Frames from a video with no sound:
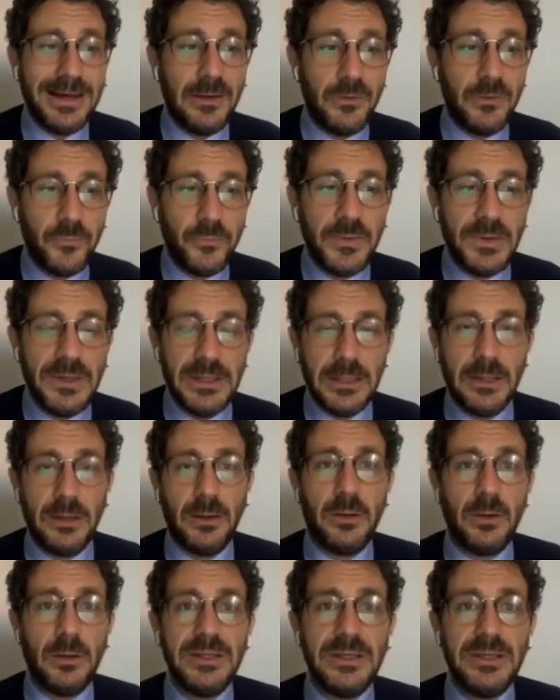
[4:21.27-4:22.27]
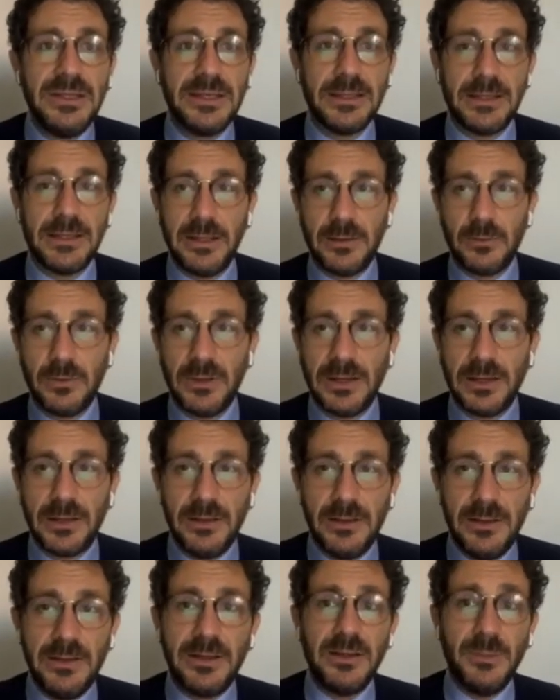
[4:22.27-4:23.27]
al fine o di creare una
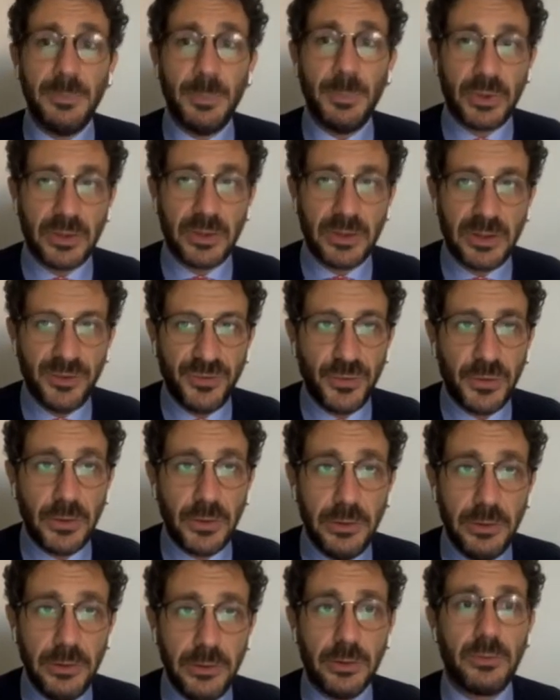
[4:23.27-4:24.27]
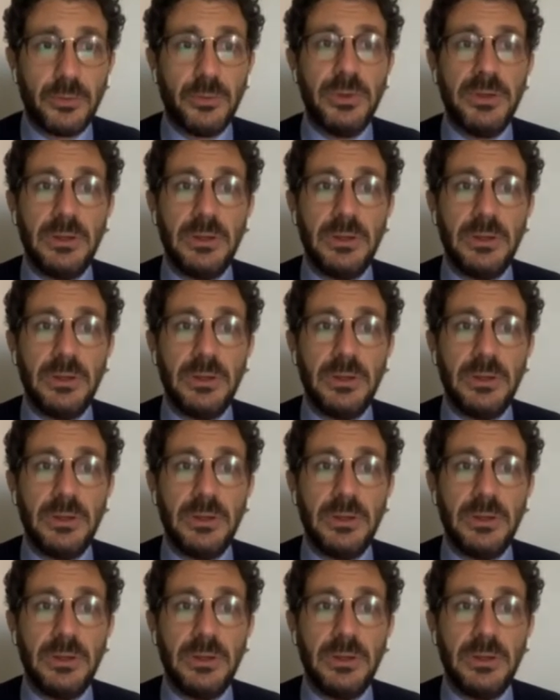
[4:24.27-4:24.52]
rendita di portafoglio,